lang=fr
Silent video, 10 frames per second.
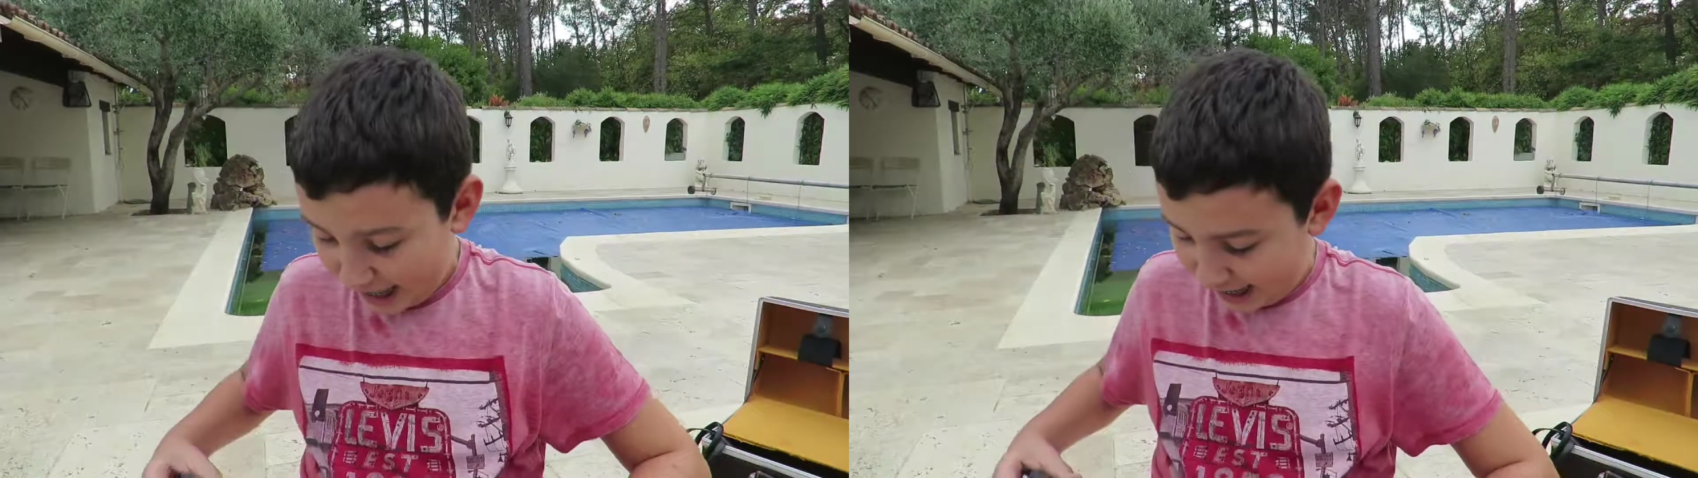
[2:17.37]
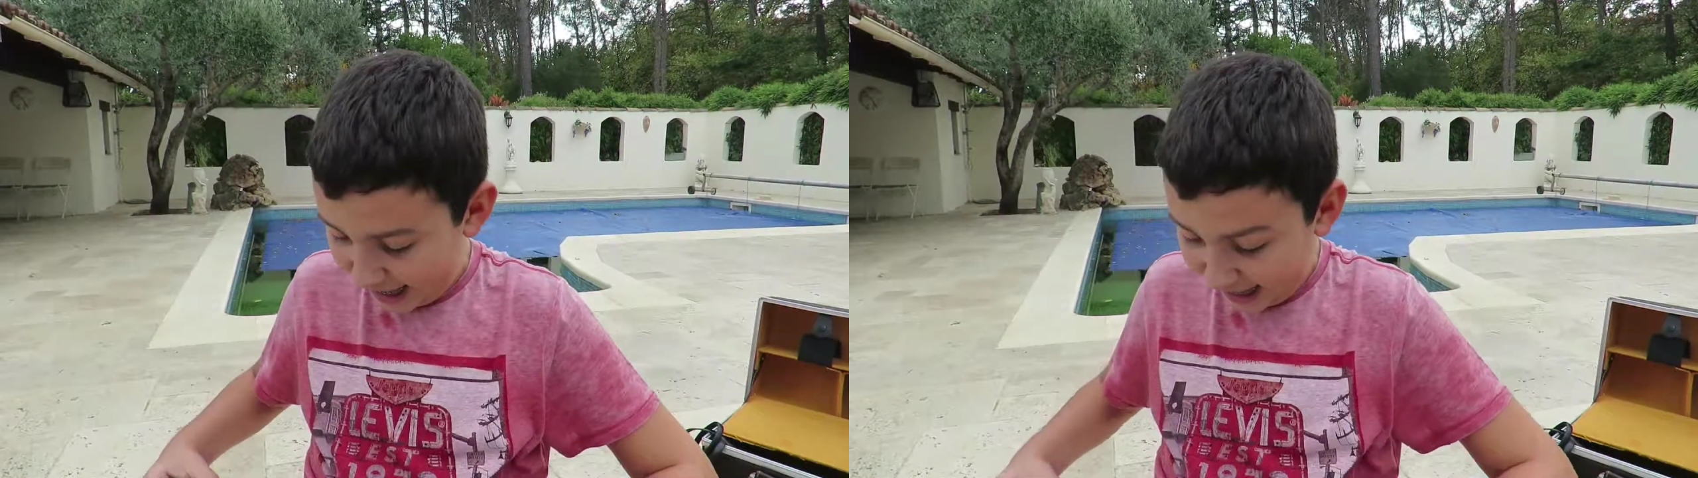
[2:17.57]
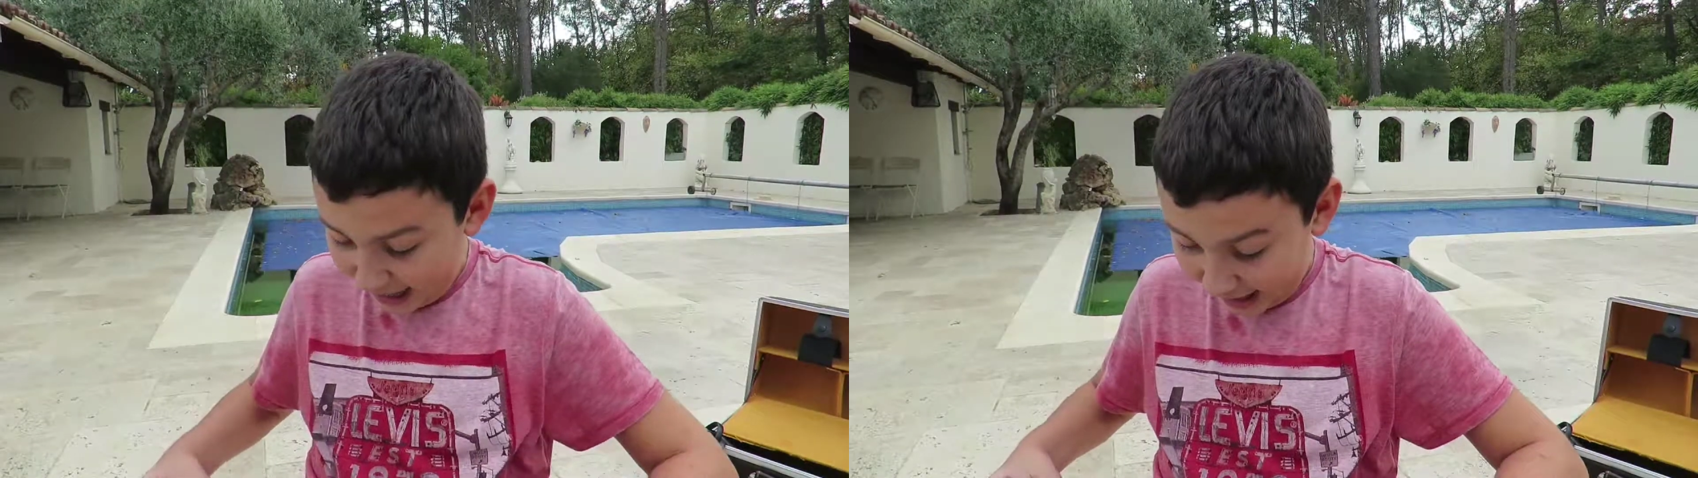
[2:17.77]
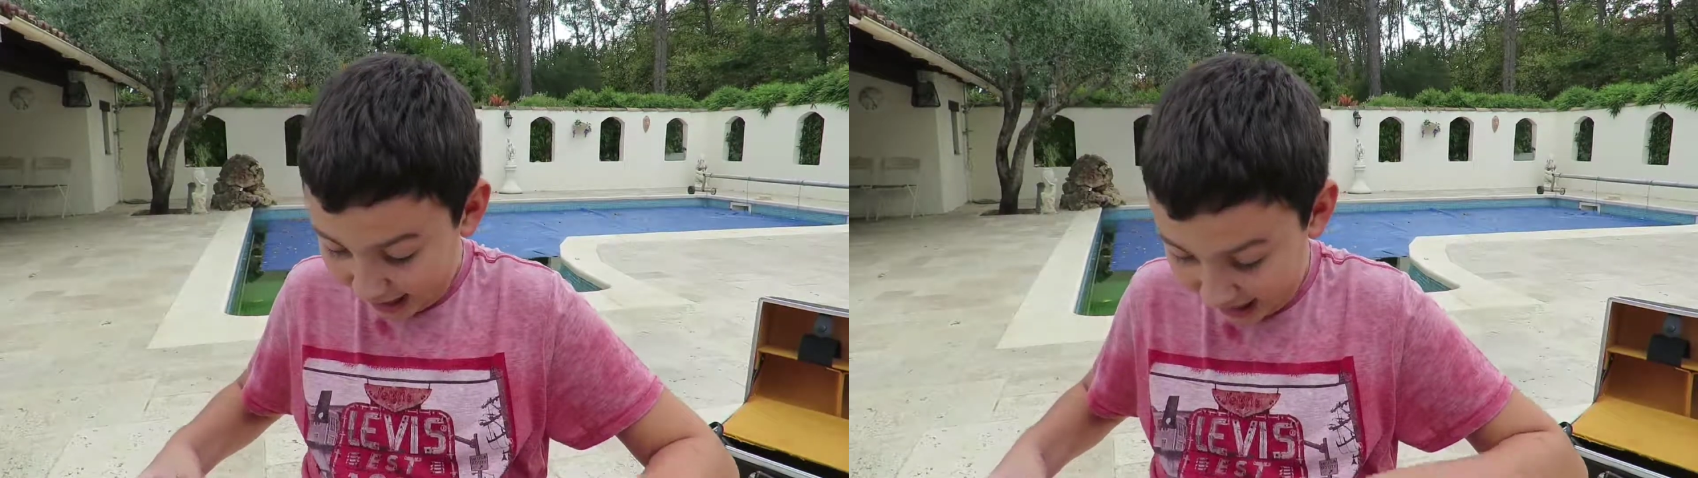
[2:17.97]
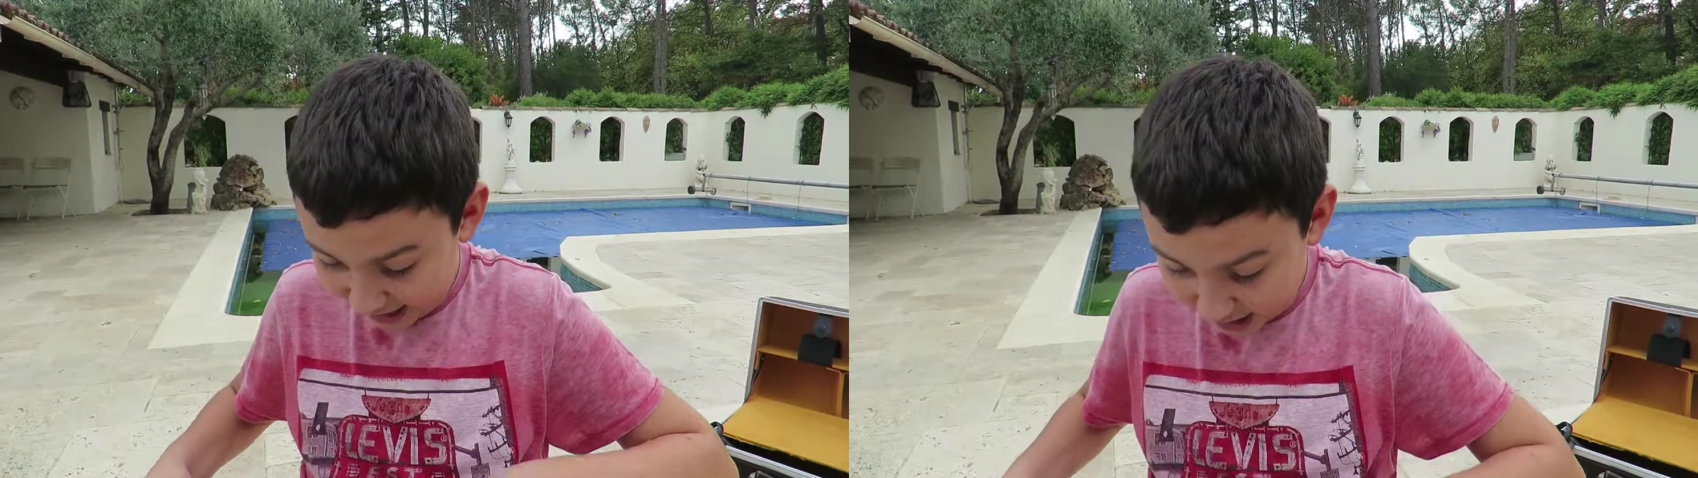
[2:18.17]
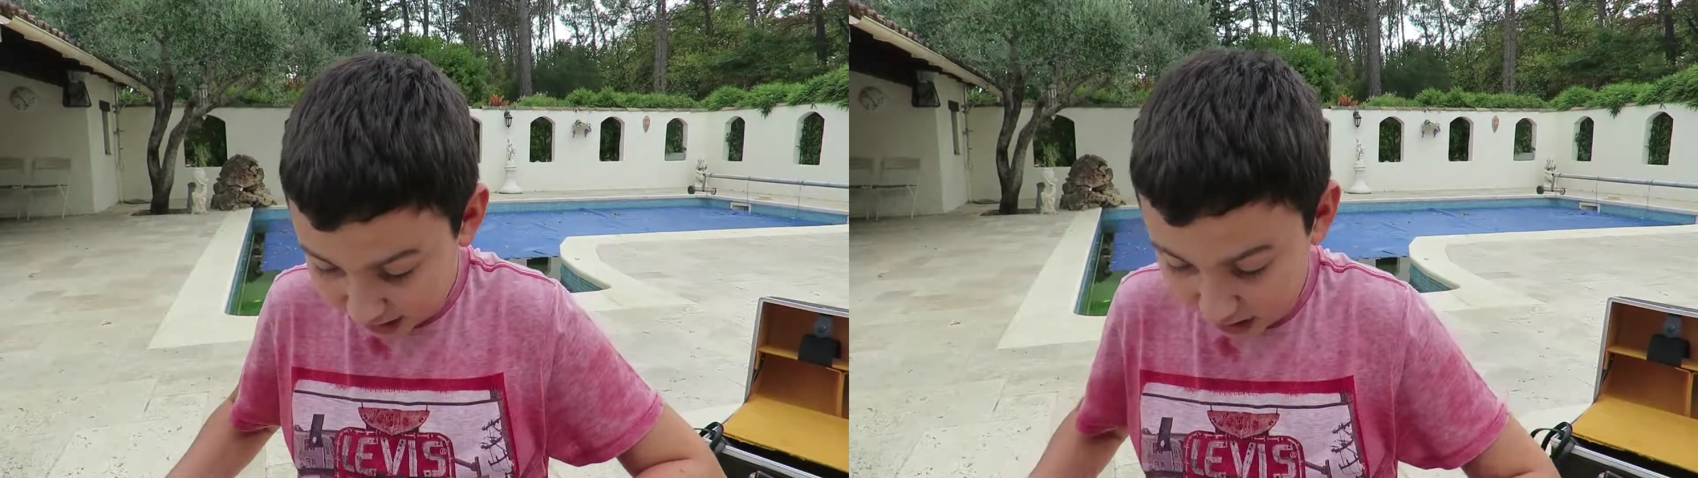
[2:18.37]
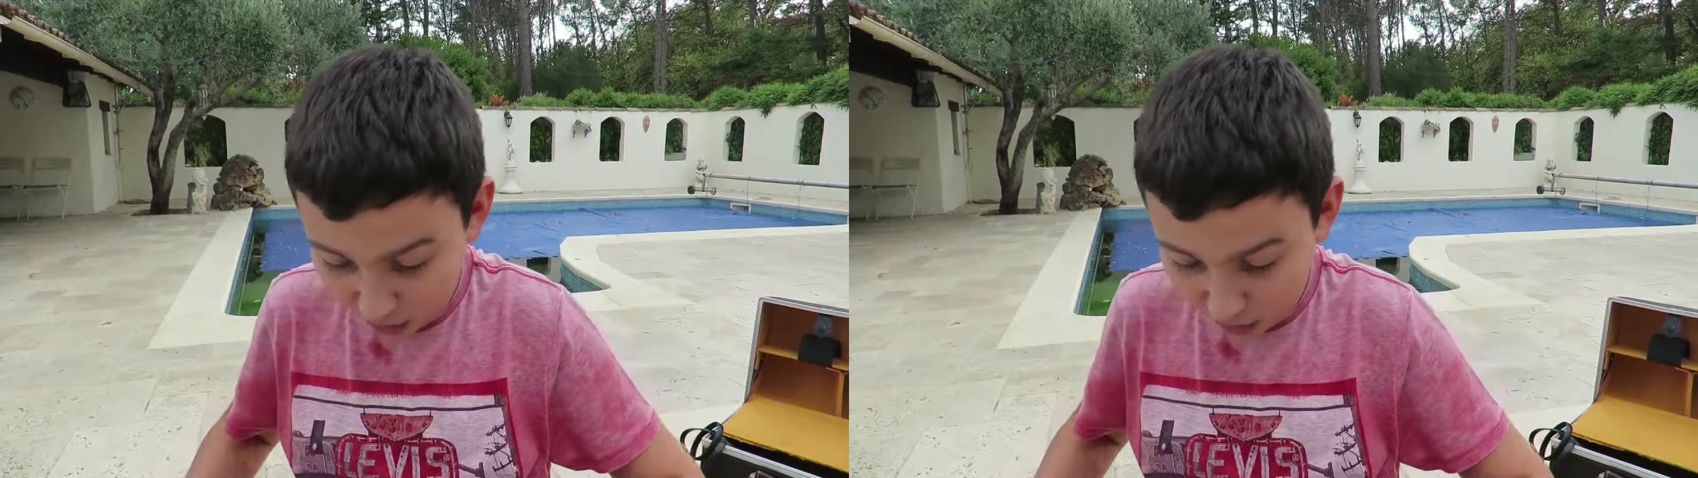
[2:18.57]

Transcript: c'est-à-dire...